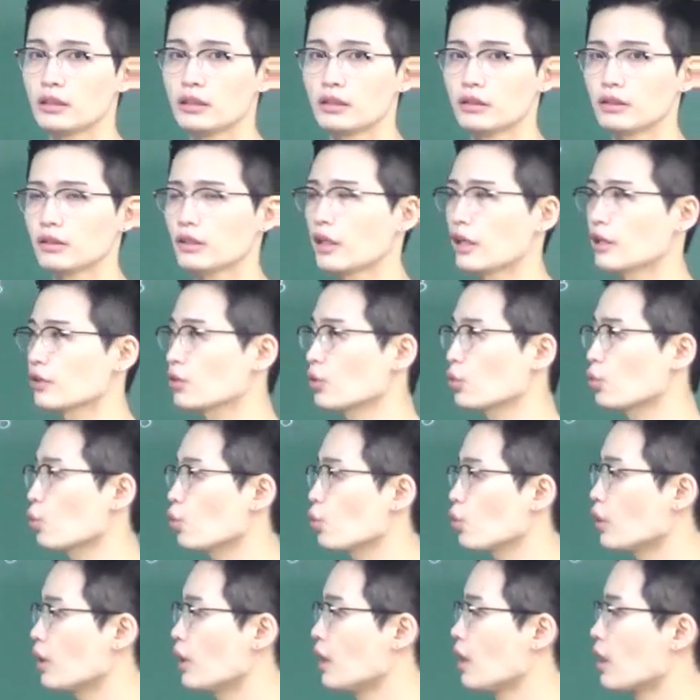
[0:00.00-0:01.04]
기능이야
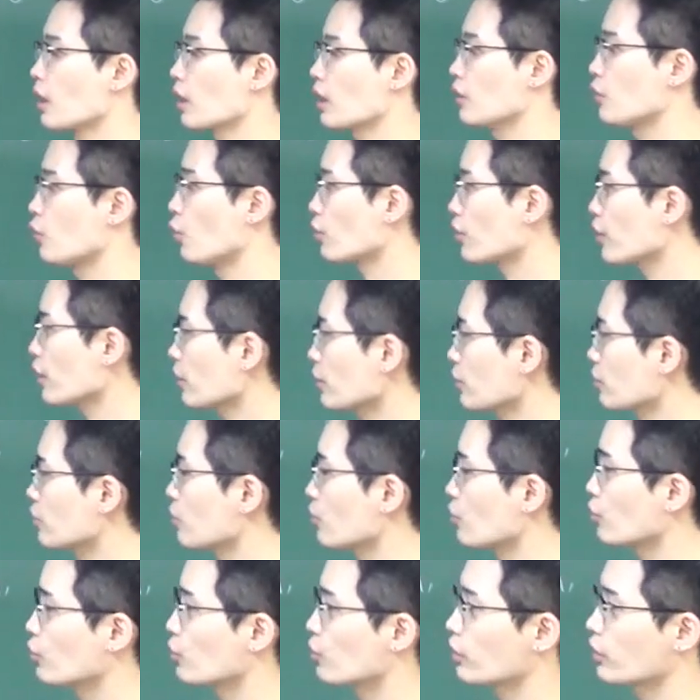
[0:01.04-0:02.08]
서로 그러니까 여기 같은
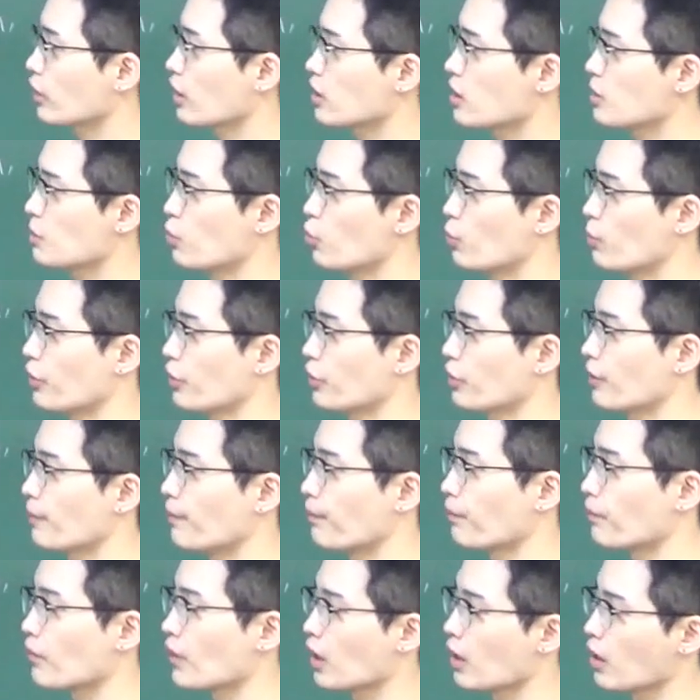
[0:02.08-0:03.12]
경우를 다시 보면은
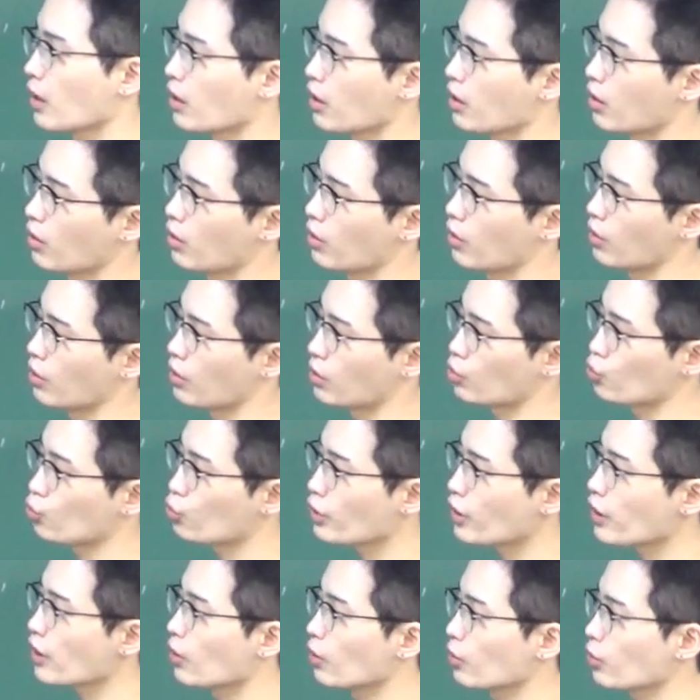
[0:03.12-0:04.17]
어,
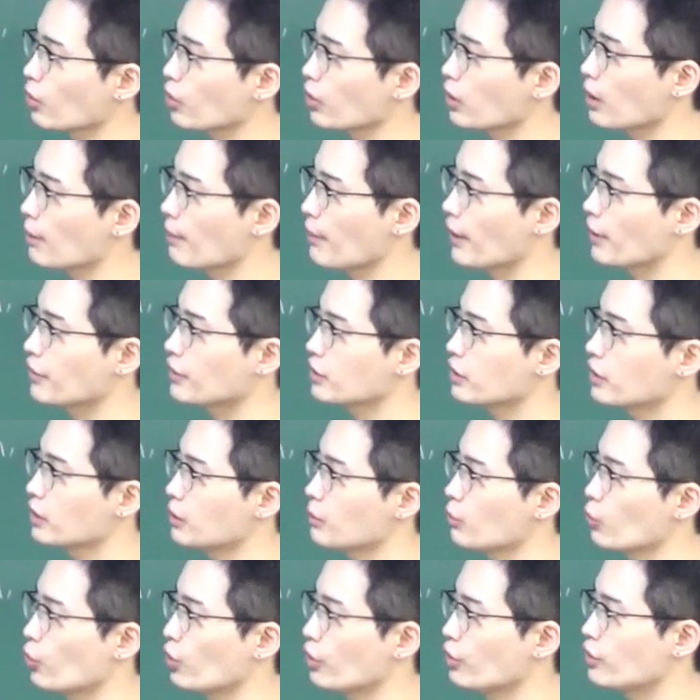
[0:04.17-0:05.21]
우리가 어떻게 반응을
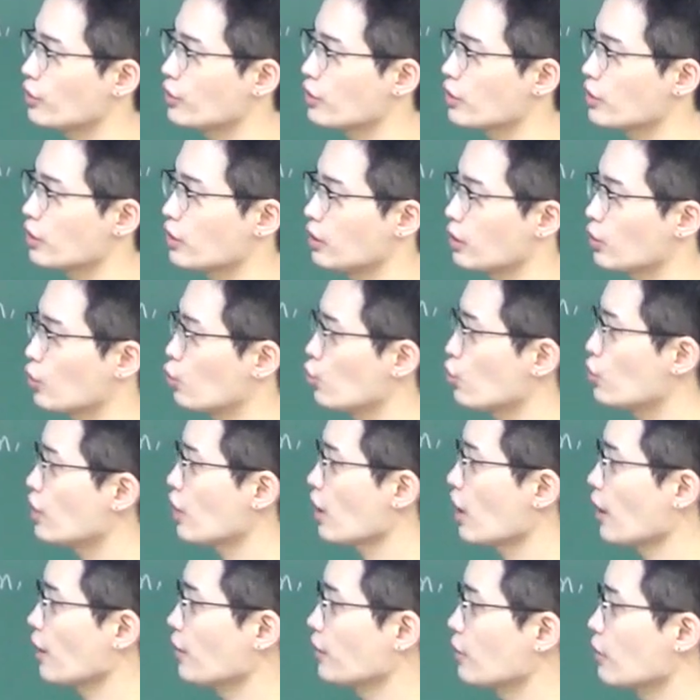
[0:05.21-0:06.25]
보이는지를
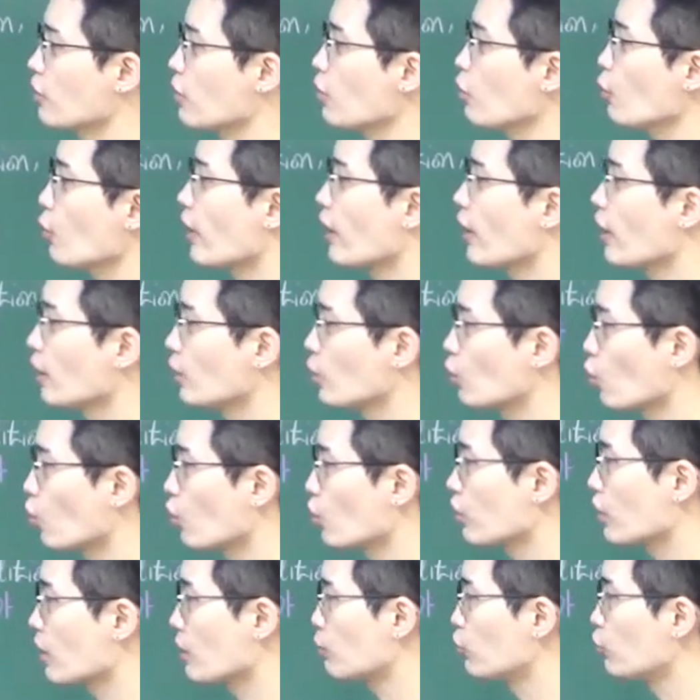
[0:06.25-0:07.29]
규제하는 거 외에도
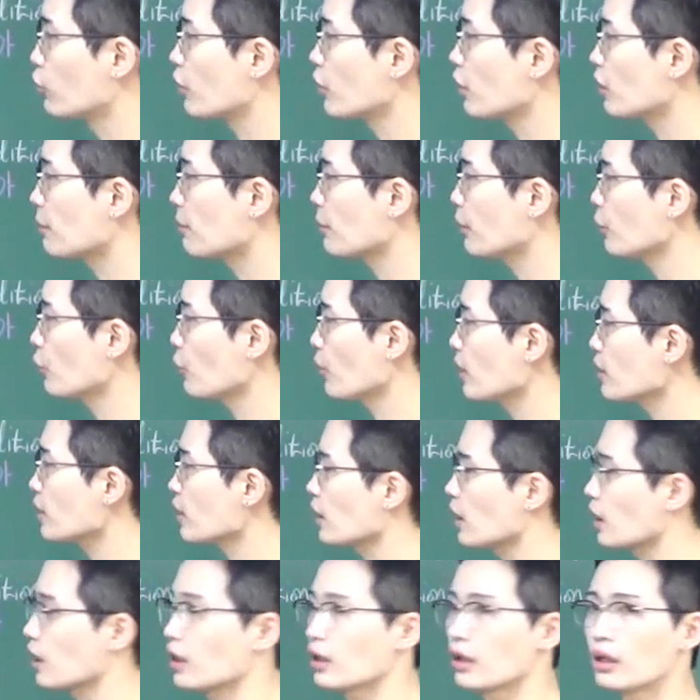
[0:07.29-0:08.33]
이렇게 물결이
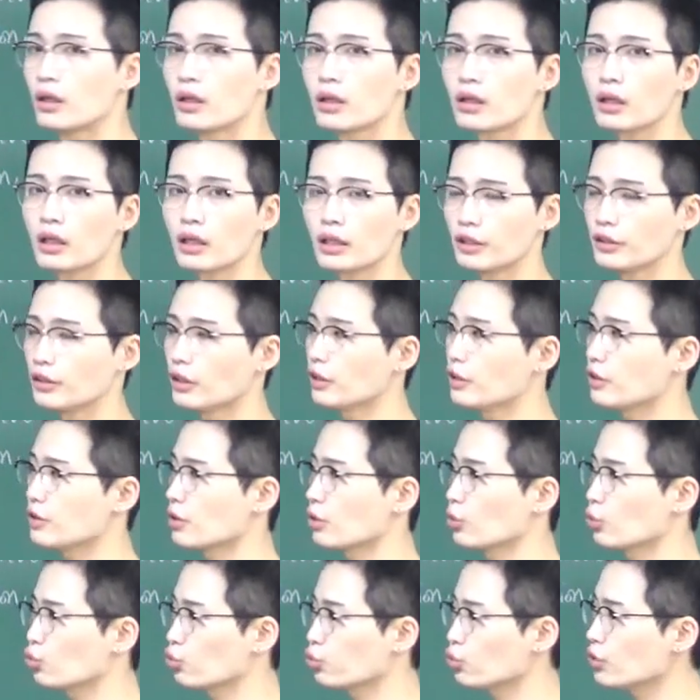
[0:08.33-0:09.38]
필요하잖아 그러니까
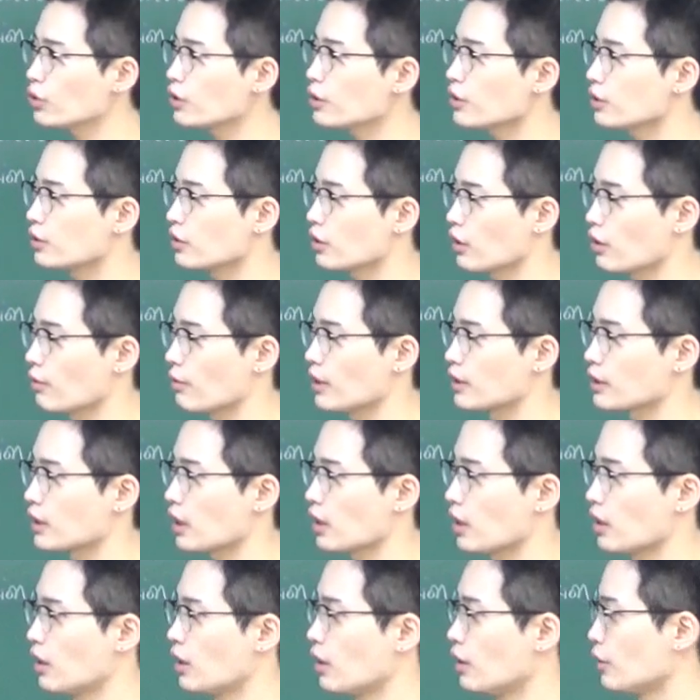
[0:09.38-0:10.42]
인에디션 2를 쓰는 게 맞아
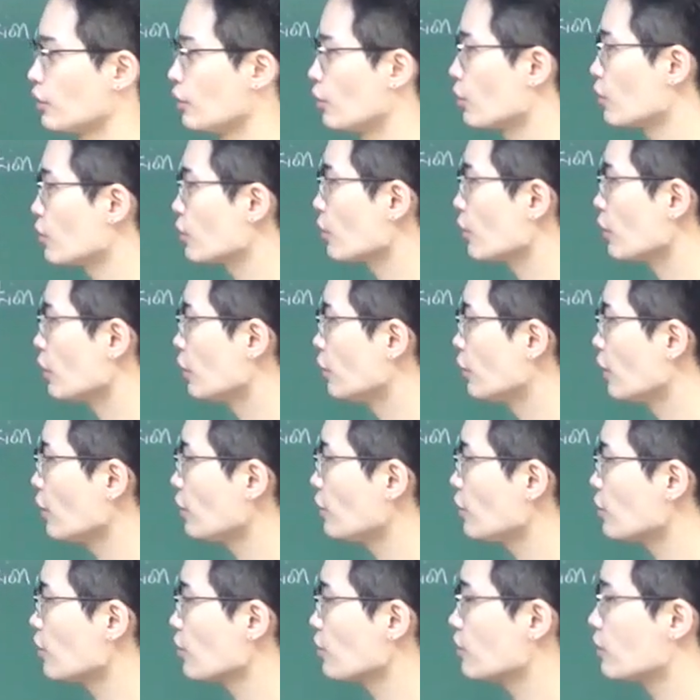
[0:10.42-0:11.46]
여기서
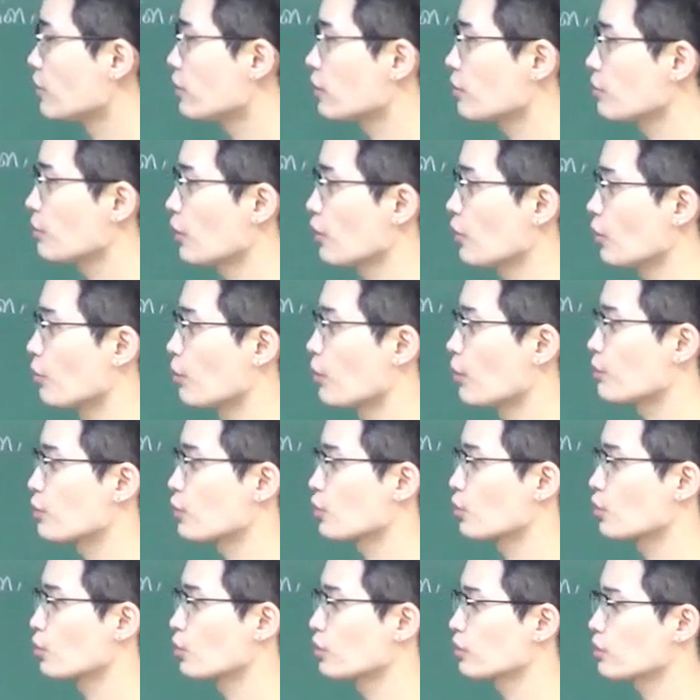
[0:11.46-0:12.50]
인에디션을 쓰면
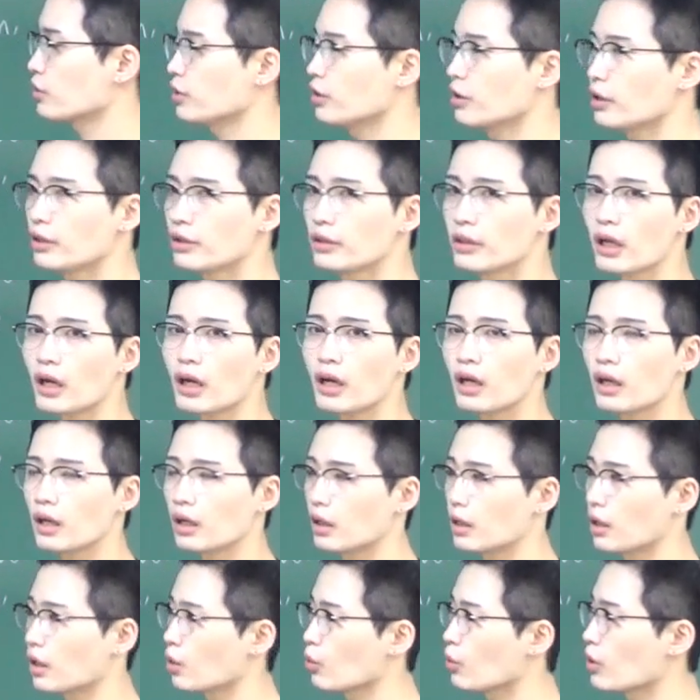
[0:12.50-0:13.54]
어법적으로
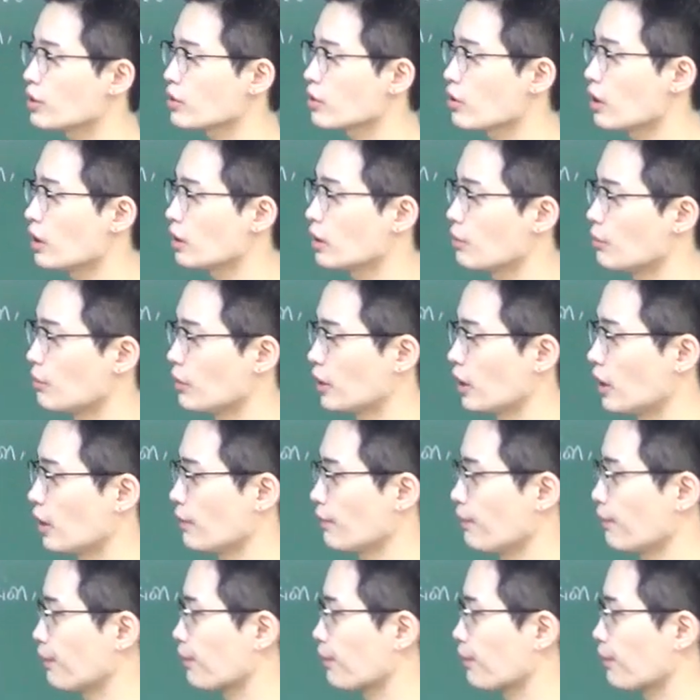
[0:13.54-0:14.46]
틀린다 라고 하셔야 됩니다